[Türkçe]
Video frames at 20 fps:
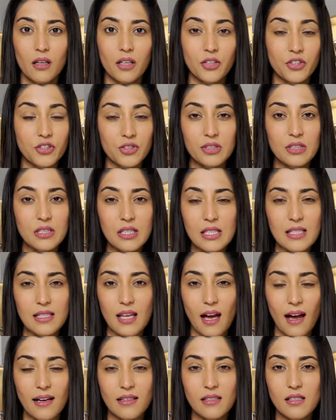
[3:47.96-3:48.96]
Aşırı
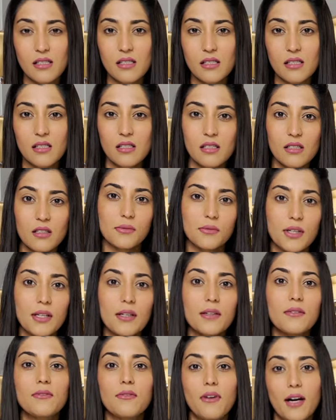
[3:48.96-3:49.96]
sert
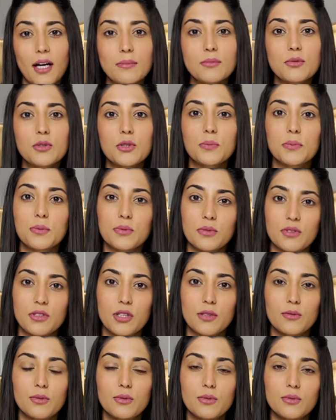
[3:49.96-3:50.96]
ve Farm Drop'un
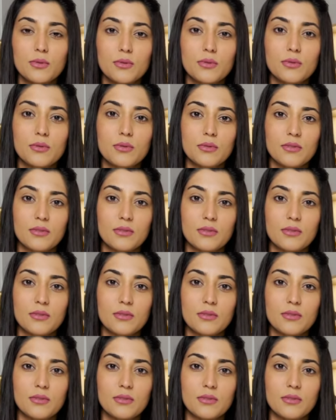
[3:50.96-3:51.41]
tavuğunu